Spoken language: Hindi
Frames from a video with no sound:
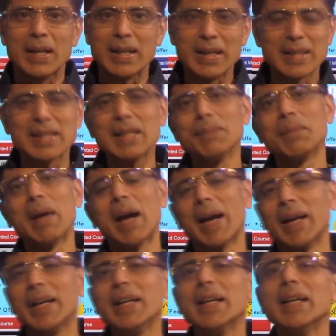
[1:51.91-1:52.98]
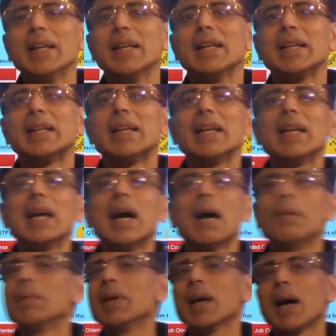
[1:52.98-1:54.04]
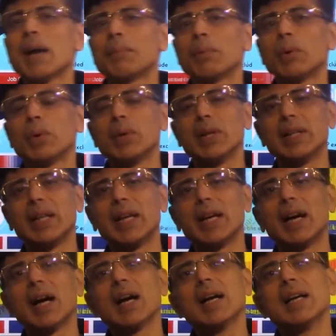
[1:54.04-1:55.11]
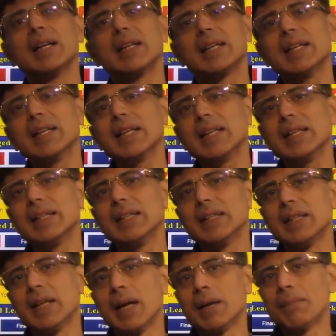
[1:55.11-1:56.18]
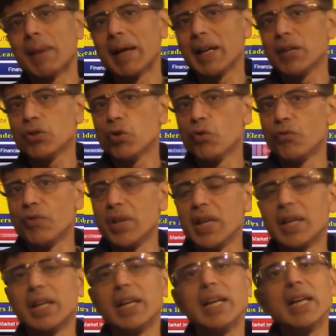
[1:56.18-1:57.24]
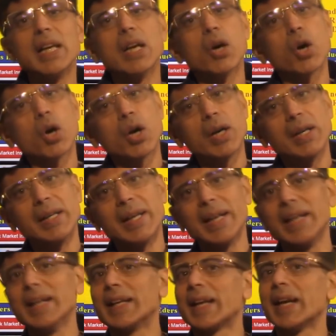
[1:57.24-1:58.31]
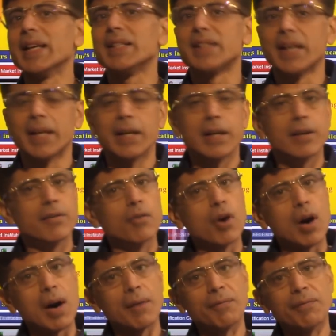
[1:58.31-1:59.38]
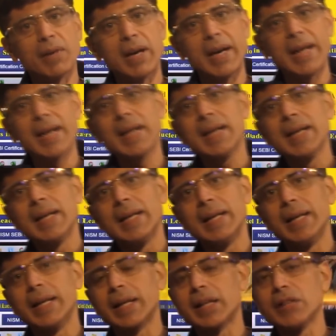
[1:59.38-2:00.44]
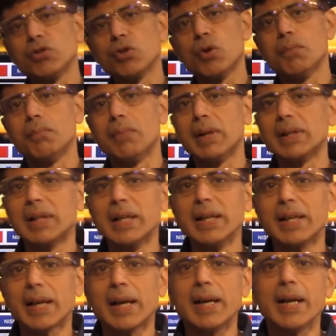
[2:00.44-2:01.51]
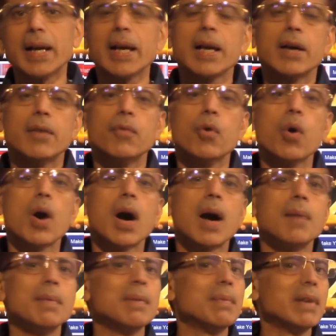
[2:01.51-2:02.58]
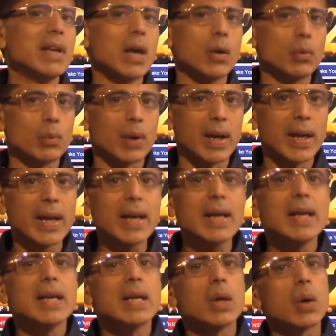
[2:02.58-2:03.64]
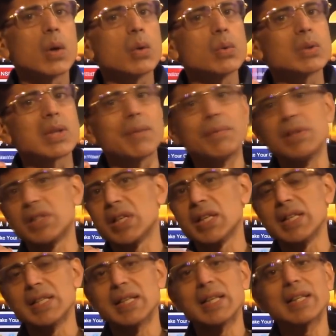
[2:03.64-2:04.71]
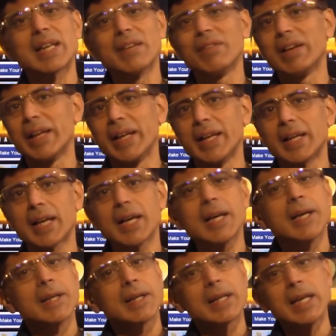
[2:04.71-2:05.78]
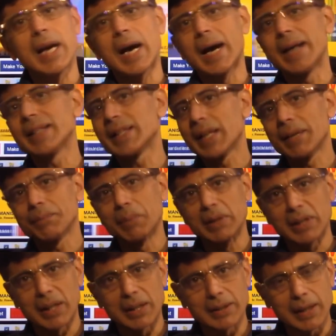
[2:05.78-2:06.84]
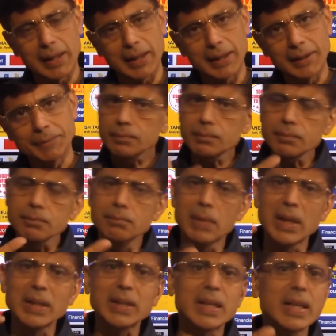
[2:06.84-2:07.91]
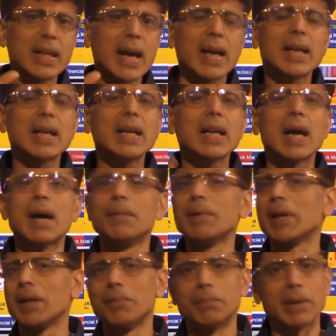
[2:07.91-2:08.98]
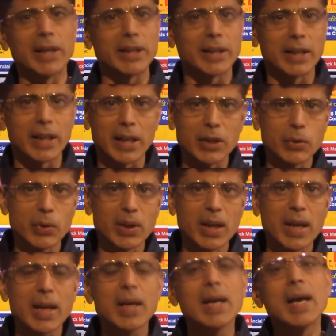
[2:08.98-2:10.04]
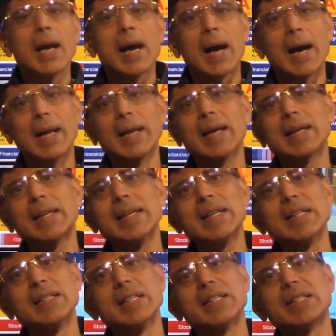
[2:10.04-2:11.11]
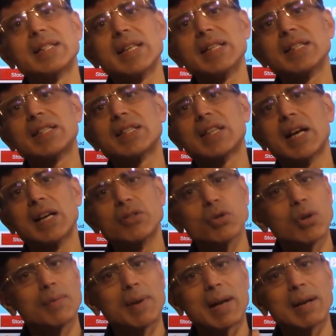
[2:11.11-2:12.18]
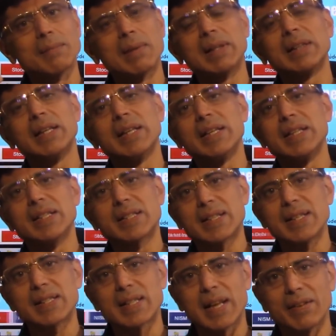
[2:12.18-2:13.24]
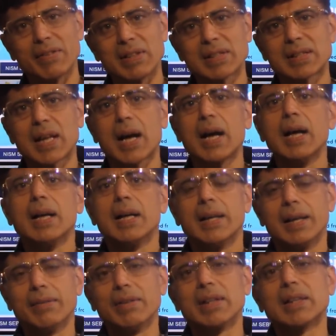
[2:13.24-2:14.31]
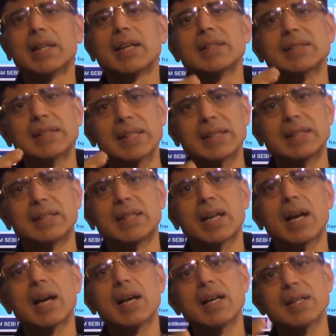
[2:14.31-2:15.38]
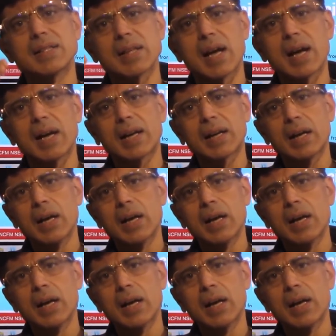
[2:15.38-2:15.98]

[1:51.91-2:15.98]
रीज़न बिहाइंड कि अभी हाँ आप लोगों ने देखा कि हमारे जो वीकली और डेली ट्रेंड्स हैं वो अपवर्ड हैं लेकिन मंथली ट्रेंड है वो अभी भी डाउनवर्ड है और उसके पीछे रीज़न केवल एक है कि आज है पंद्रह तारीख मंथ की कैंडल अभी कंप्लीट नहीं हुई है हालांकि रेजिस्टेंस का जो हमारा मंथली रेजिस्टेंस लेवल्स था लेवल था सत्रह हज़ार